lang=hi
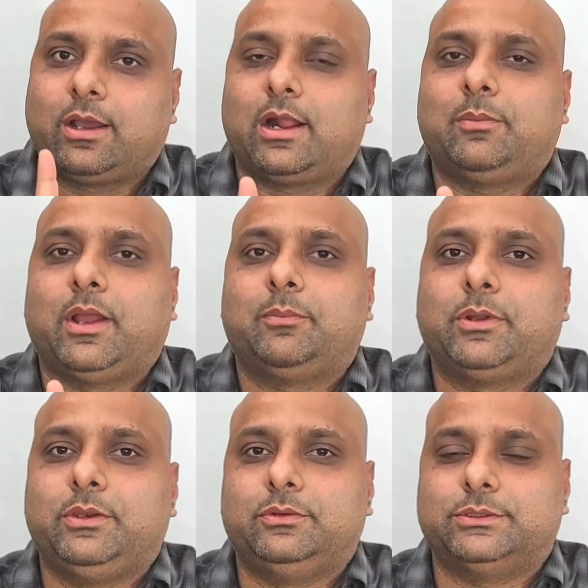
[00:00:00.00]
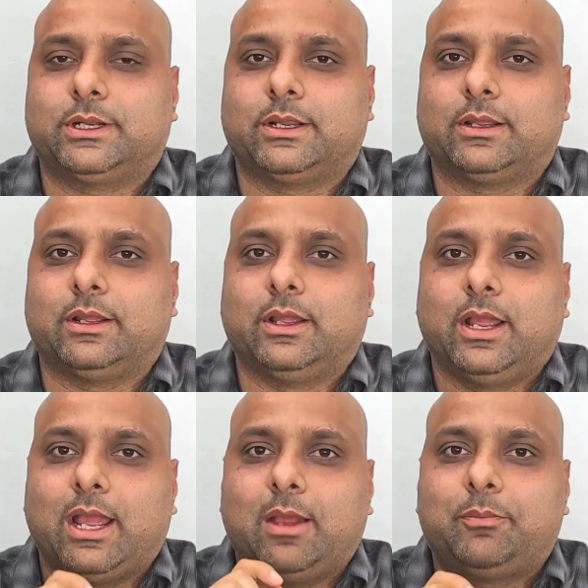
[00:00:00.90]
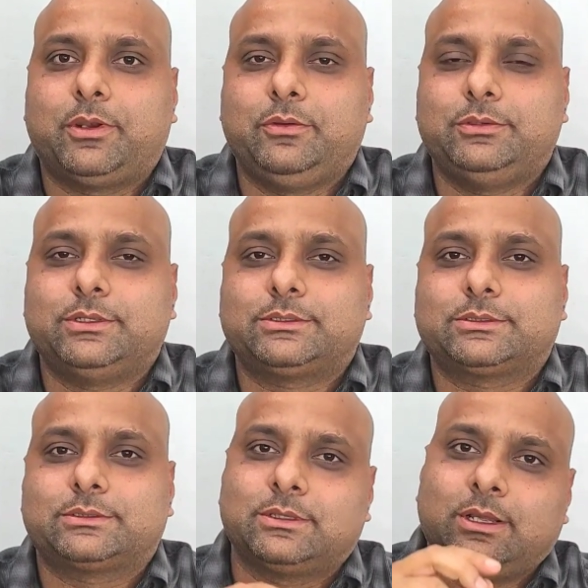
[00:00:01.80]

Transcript: अगर आप एप्पल यूजर हैं एप्पल यूजर्स